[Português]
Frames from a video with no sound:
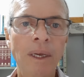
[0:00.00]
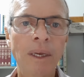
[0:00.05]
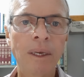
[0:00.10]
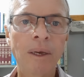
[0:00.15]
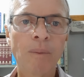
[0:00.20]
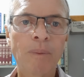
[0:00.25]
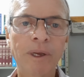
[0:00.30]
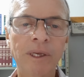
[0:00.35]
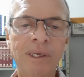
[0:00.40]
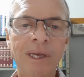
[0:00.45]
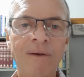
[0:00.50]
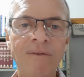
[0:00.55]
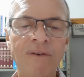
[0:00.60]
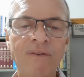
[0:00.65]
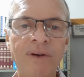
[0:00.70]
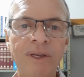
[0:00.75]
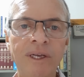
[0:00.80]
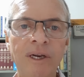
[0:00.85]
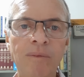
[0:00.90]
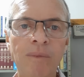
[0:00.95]
que eu precisava
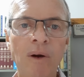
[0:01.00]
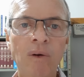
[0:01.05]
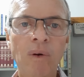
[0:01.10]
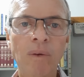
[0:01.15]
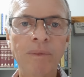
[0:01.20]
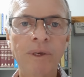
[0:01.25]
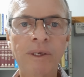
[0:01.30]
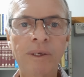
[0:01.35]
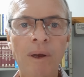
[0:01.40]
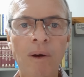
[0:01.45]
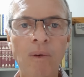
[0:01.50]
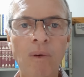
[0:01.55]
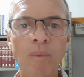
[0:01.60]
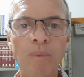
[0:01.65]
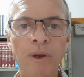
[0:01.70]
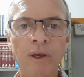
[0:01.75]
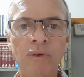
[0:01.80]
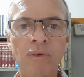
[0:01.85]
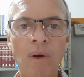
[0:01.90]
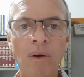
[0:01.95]
fazer uma comissão com o
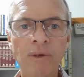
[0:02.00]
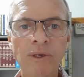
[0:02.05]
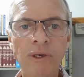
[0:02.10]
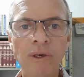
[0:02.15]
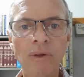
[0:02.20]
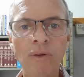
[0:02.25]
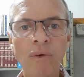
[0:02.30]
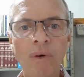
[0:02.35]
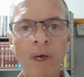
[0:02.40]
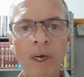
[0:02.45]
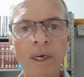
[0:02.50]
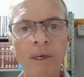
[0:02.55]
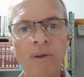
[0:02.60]
pessoal de Inoan,